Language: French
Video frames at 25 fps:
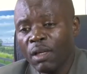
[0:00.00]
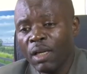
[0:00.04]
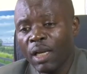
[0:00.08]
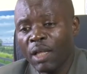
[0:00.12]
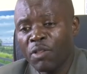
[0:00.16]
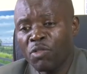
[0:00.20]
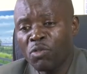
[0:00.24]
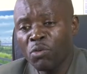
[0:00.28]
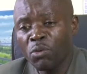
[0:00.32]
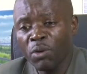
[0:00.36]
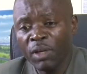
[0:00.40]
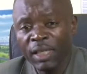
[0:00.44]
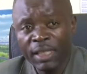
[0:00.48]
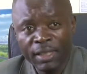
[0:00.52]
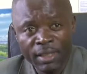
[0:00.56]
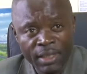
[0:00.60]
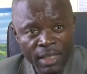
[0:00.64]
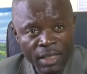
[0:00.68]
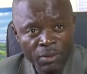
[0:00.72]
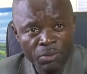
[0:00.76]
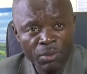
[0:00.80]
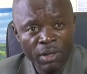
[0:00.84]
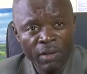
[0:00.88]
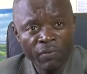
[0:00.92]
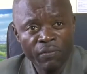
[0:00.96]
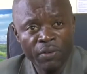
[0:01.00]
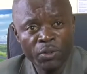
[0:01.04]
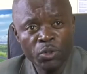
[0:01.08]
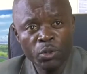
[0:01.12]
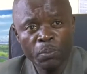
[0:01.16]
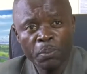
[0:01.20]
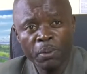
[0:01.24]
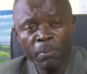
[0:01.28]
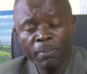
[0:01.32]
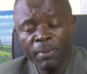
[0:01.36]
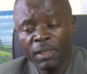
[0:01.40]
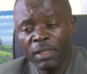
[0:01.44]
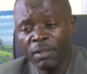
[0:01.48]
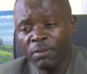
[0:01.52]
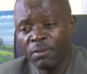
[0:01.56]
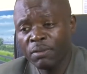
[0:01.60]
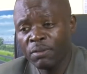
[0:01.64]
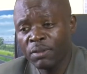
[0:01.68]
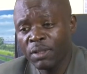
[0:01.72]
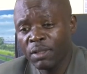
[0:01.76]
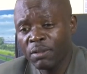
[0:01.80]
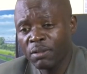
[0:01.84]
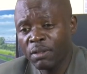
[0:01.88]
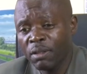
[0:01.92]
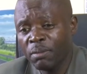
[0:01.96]
la sonorité de la fête du
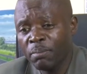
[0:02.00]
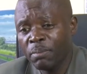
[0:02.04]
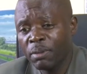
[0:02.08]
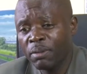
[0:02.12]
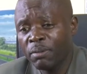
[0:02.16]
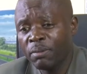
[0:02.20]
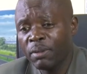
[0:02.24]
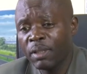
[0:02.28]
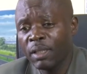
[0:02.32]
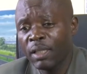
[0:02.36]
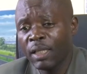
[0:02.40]
1er décembre,